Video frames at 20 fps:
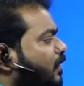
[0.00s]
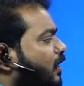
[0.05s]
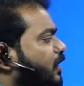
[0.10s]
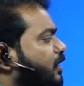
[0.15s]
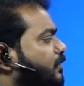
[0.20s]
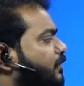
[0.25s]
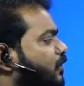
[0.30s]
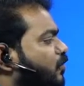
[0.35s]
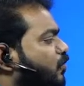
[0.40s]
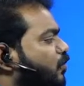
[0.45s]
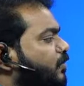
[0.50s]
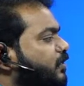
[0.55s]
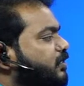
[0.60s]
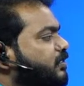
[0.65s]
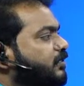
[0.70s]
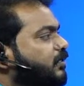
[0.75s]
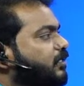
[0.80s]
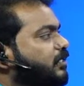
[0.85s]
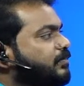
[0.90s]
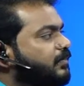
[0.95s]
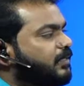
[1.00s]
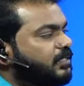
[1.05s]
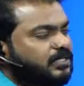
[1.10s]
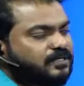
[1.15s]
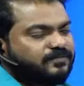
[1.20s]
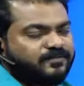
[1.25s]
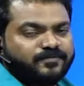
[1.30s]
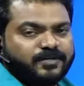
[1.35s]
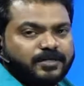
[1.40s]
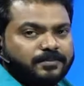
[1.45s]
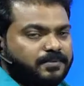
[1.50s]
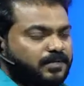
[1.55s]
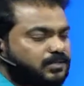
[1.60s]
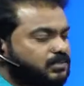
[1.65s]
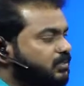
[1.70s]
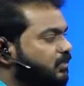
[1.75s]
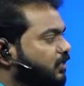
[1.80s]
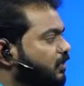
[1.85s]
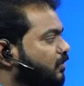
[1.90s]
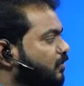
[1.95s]
அதே மாதிரி ஓபிசிக்கு வந்து பார்த்தீங்கன்னா ஃபிஃப்டி
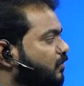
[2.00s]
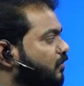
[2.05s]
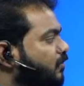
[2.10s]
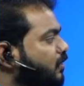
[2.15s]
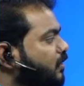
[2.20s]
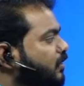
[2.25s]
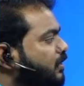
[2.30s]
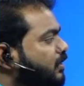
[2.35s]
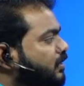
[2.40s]
பர்சன்ட் இருக்கணும்